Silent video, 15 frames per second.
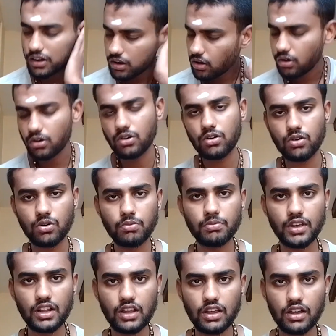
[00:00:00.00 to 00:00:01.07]

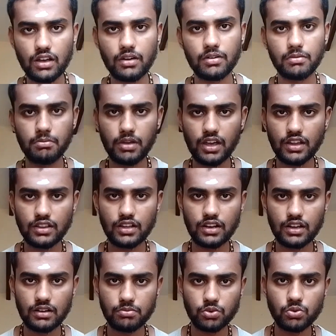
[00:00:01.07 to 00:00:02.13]
எல்லோருக்கும் இனிய மே
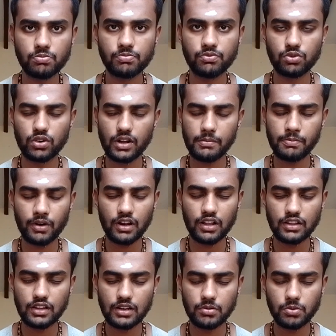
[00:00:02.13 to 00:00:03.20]
தினமும்
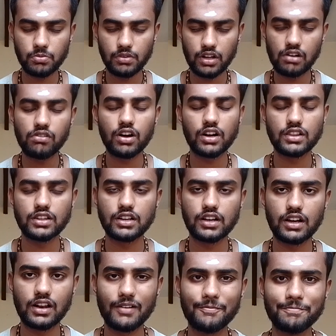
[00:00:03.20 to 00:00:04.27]
உழைப்பாளர் தினமும்
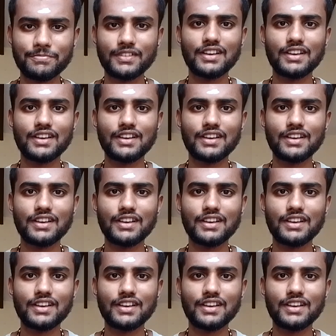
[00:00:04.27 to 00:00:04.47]
நல்வாழ்த்துக்கள்